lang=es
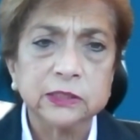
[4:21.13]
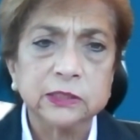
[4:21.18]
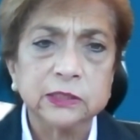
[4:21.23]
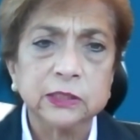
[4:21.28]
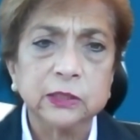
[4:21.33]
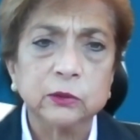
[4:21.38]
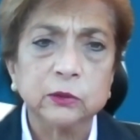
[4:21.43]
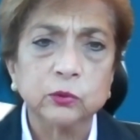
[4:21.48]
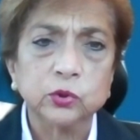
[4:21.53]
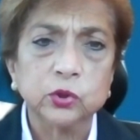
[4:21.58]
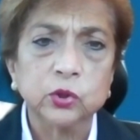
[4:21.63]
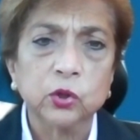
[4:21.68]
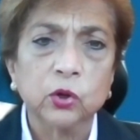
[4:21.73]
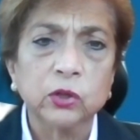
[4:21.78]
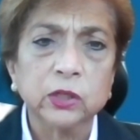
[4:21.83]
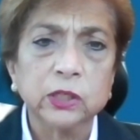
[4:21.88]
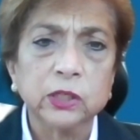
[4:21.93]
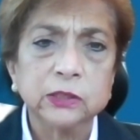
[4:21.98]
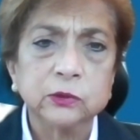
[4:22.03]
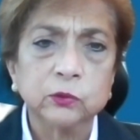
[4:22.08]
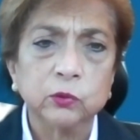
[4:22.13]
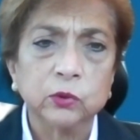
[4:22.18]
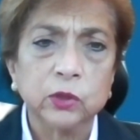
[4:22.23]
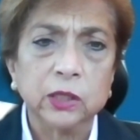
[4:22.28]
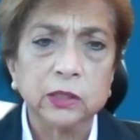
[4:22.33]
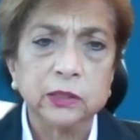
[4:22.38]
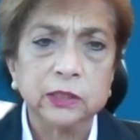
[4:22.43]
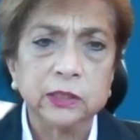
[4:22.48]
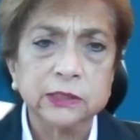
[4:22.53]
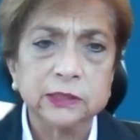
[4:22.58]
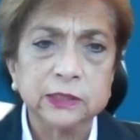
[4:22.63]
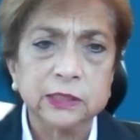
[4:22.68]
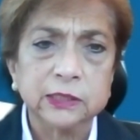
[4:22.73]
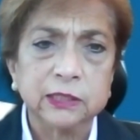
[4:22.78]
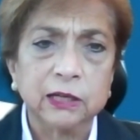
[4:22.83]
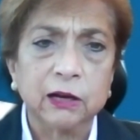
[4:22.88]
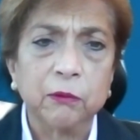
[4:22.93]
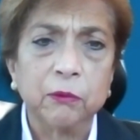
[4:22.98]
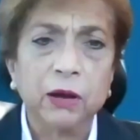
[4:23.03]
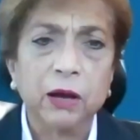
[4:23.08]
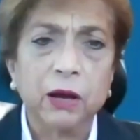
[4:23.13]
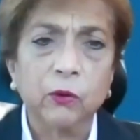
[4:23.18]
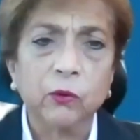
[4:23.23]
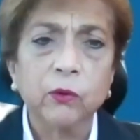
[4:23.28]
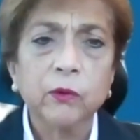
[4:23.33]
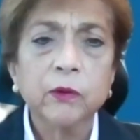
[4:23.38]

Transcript: instituciones durante este trabajo.